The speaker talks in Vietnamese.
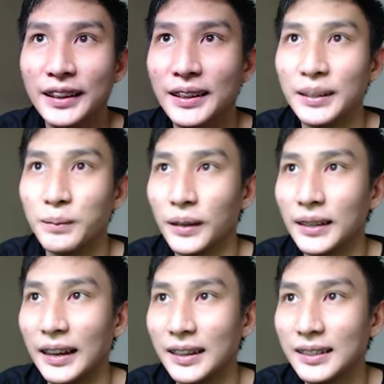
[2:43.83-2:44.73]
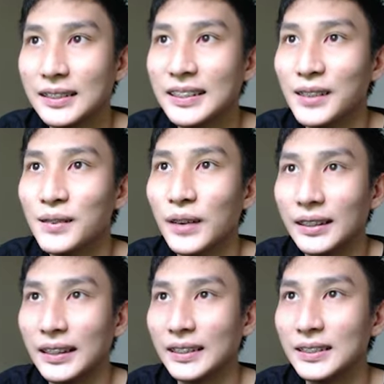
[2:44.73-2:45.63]
một cái cảnh chiến đấu hoàn
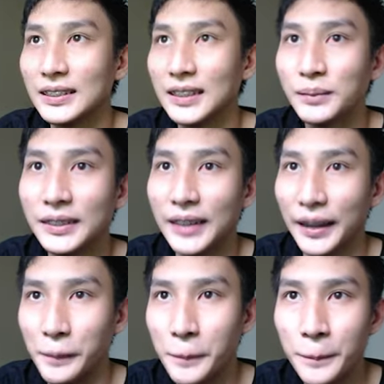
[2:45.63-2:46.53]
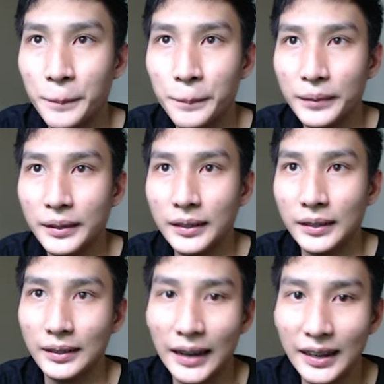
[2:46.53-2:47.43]
thiện nó sẽ trông như thế nào. Thì
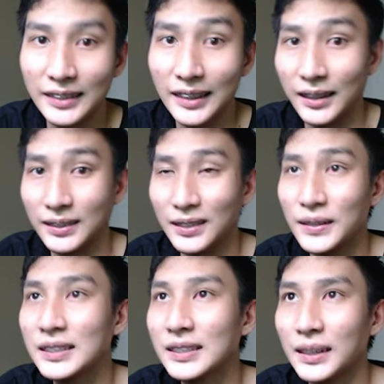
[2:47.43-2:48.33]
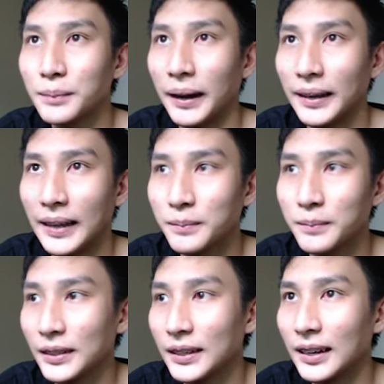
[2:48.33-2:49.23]
thực ra hiện tại tôi vẫn chưa cân bằng game
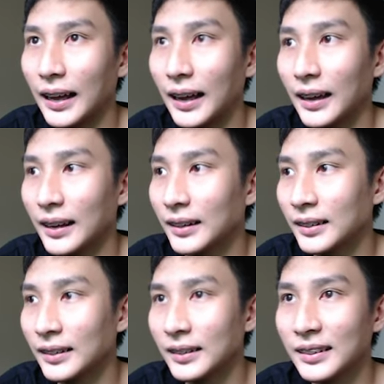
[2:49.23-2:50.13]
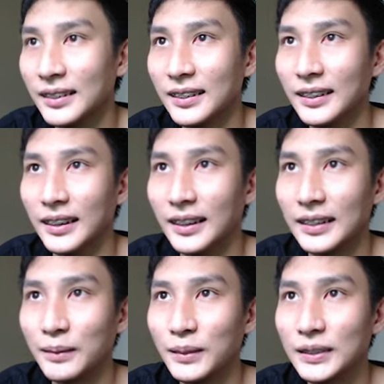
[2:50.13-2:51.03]
cho nên là
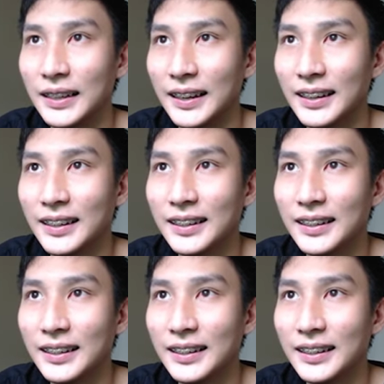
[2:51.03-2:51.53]
game nó sẽ